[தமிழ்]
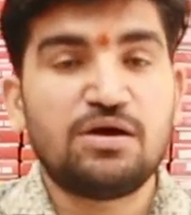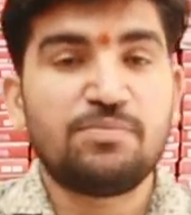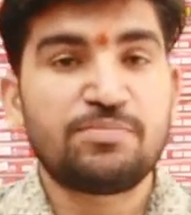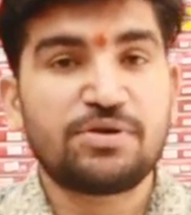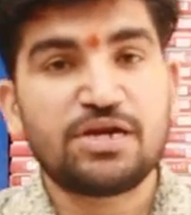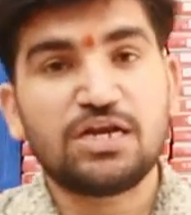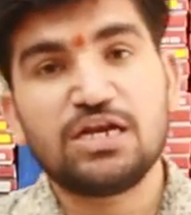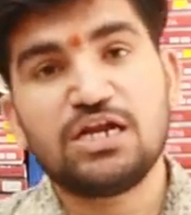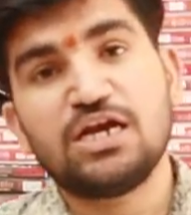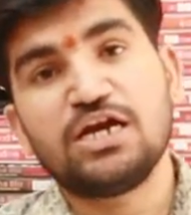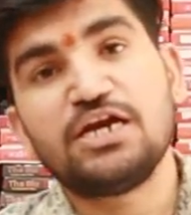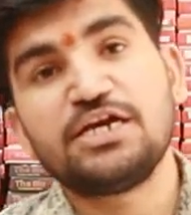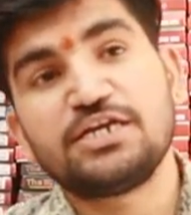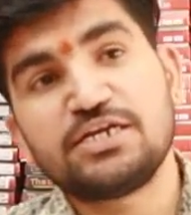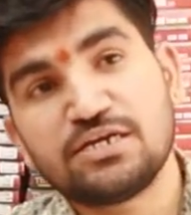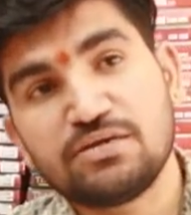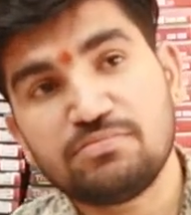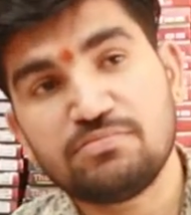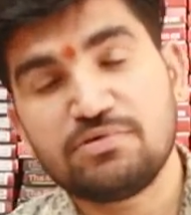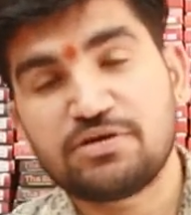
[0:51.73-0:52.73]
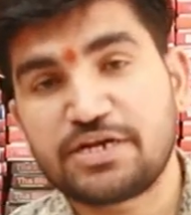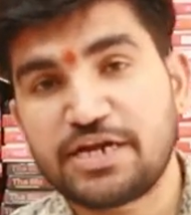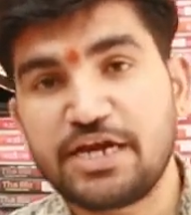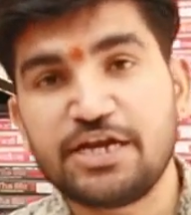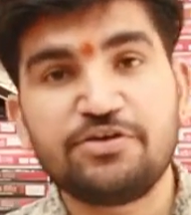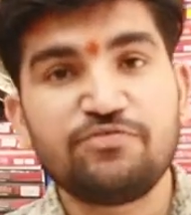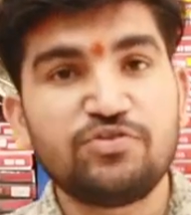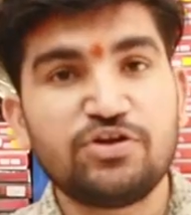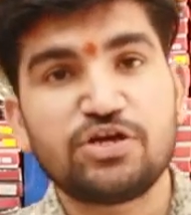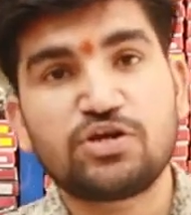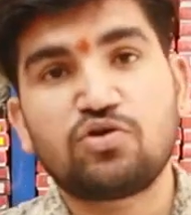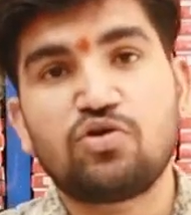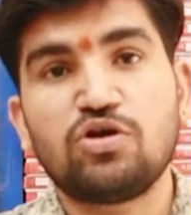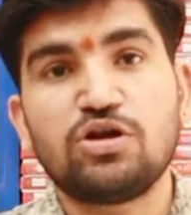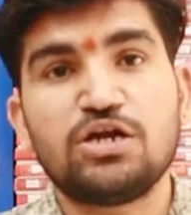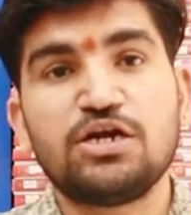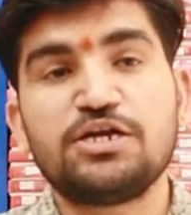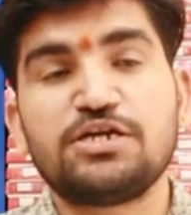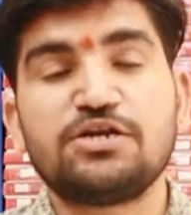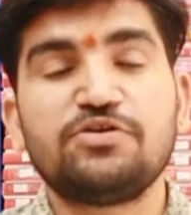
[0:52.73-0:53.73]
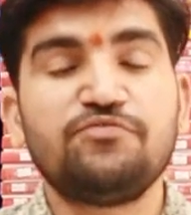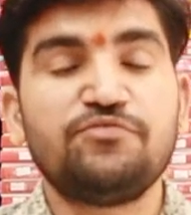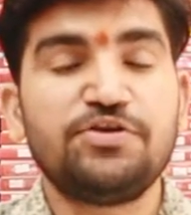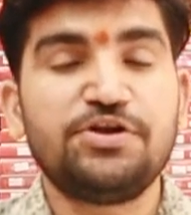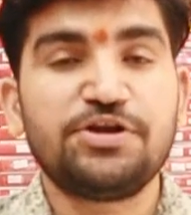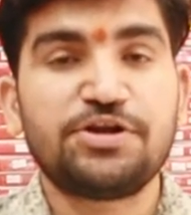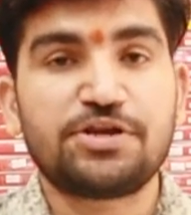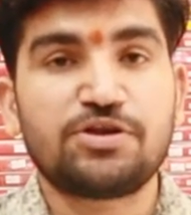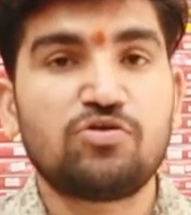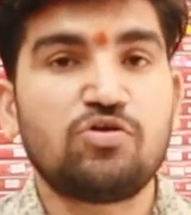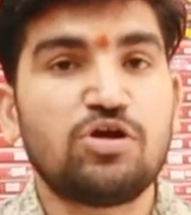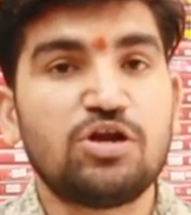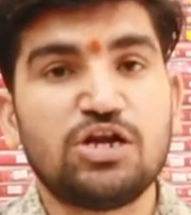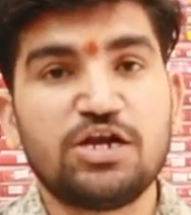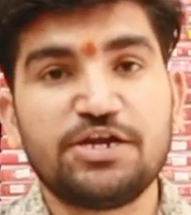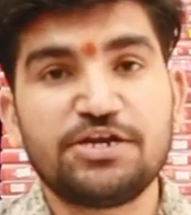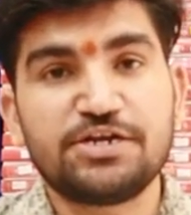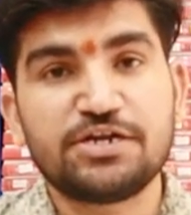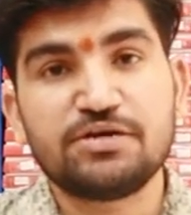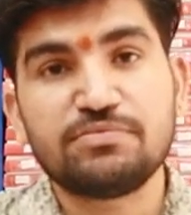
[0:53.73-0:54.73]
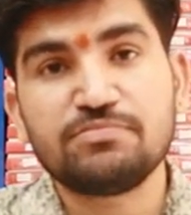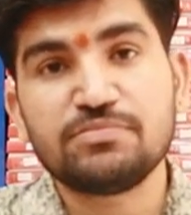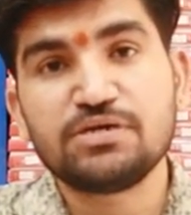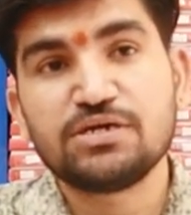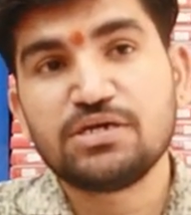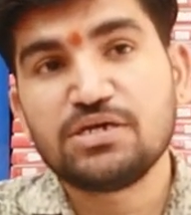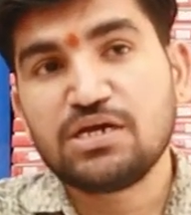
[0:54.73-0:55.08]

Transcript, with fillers: அம்ரேலா ஐட்டம் ரெயின்வியர் வால் ஐட்டம் வின்டர் வால் ஐட்டம்